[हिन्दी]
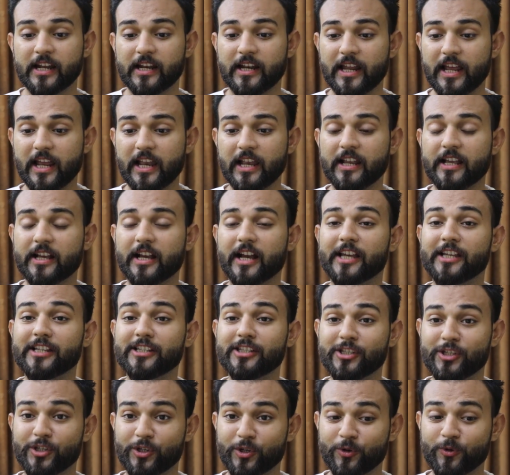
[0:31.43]
रेल
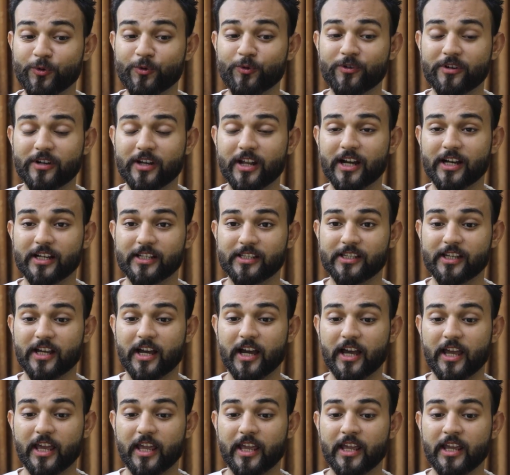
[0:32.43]
कहीं छूट ना
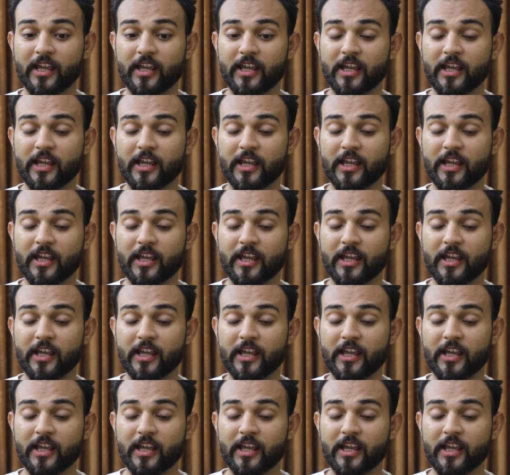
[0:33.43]
जाए